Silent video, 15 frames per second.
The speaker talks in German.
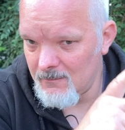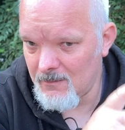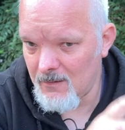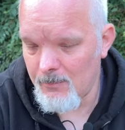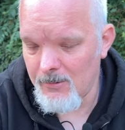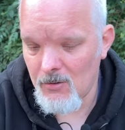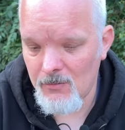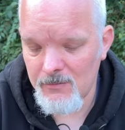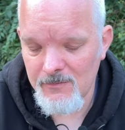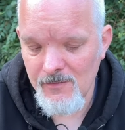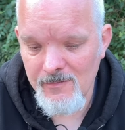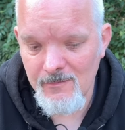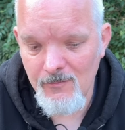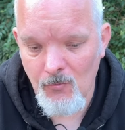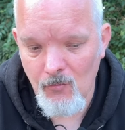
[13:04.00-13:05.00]
gebe ich euch
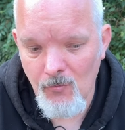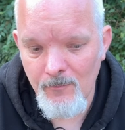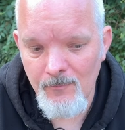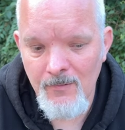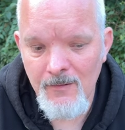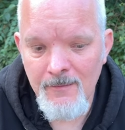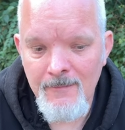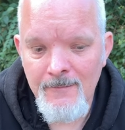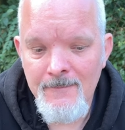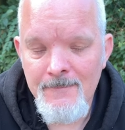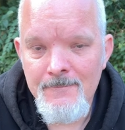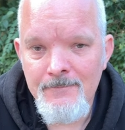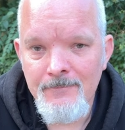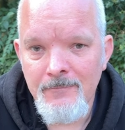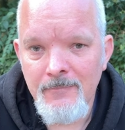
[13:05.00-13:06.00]
das hier oben
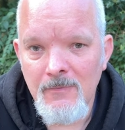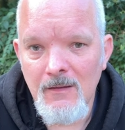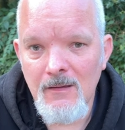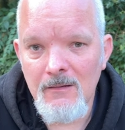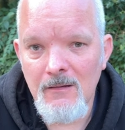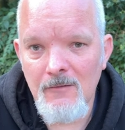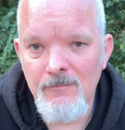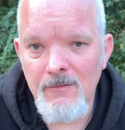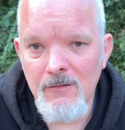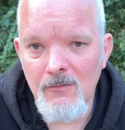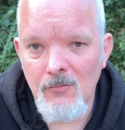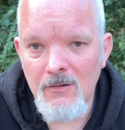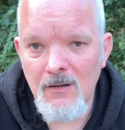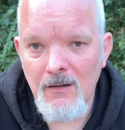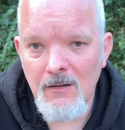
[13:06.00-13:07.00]
in der
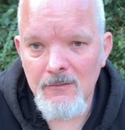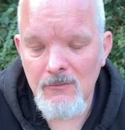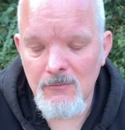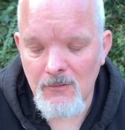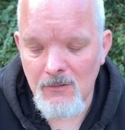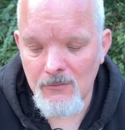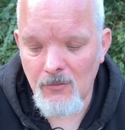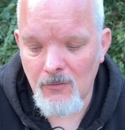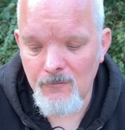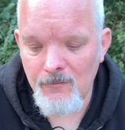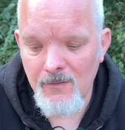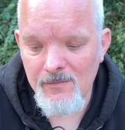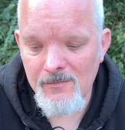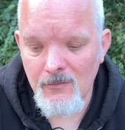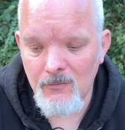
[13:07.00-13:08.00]
Videocard und
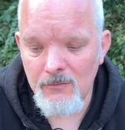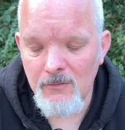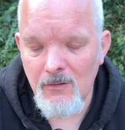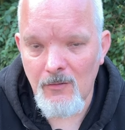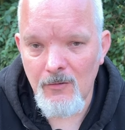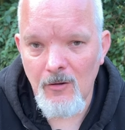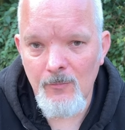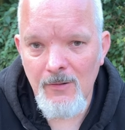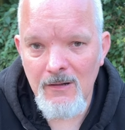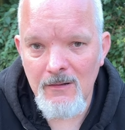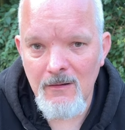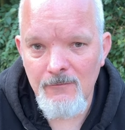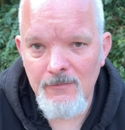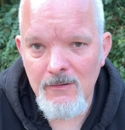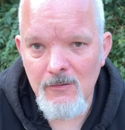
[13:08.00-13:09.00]
notfalls unten auch nochmal in
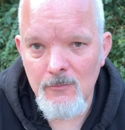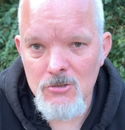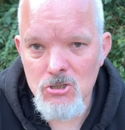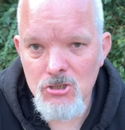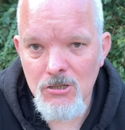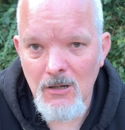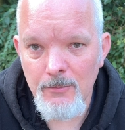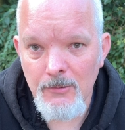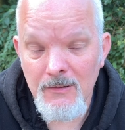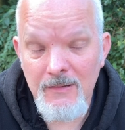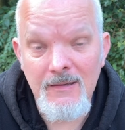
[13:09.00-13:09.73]
der Videobeschreibung.